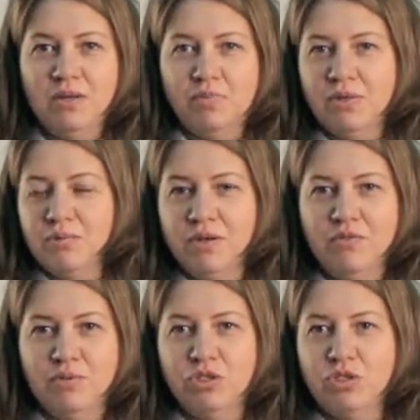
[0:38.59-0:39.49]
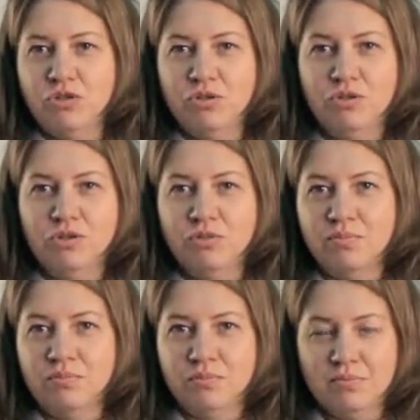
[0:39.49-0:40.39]
не понимаю вообще, что, о
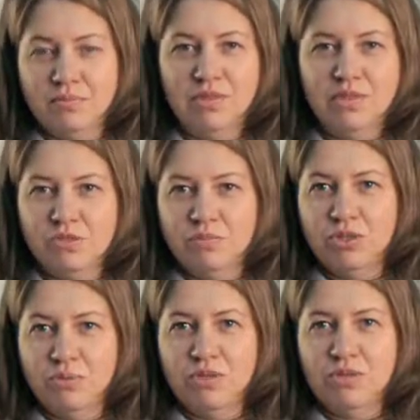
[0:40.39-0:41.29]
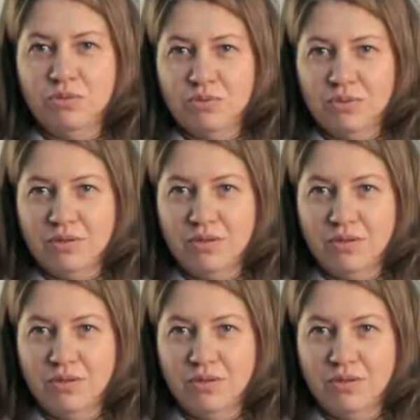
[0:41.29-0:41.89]
чем речь вообще происходит.